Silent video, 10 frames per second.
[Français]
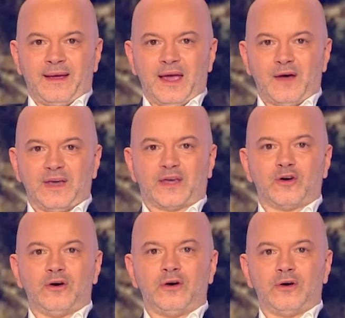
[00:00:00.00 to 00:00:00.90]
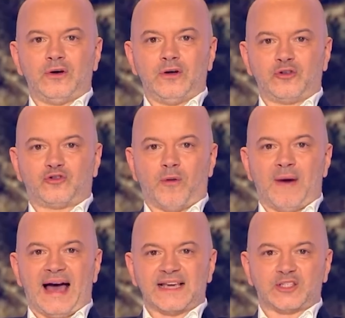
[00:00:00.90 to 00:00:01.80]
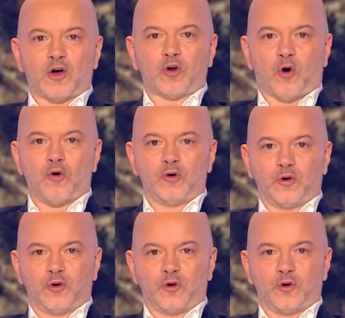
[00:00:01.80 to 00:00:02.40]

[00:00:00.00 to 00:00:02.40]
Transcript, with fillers: Et avec euh, Tom Hanks dans le rôle,